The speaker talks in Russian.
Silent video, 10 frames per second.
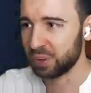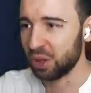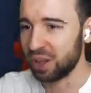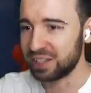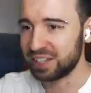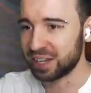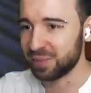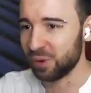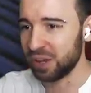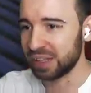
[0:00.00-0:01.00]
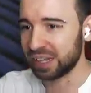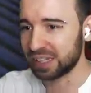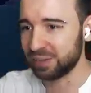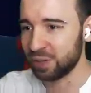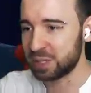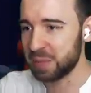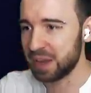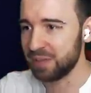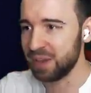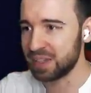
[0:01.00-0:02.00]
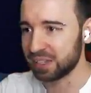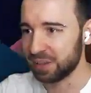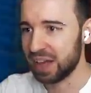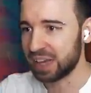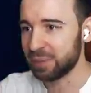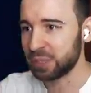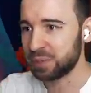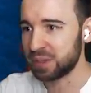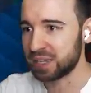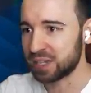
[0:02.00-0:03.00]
Плотик мой, я так давно тебя не видел. Как я по тебе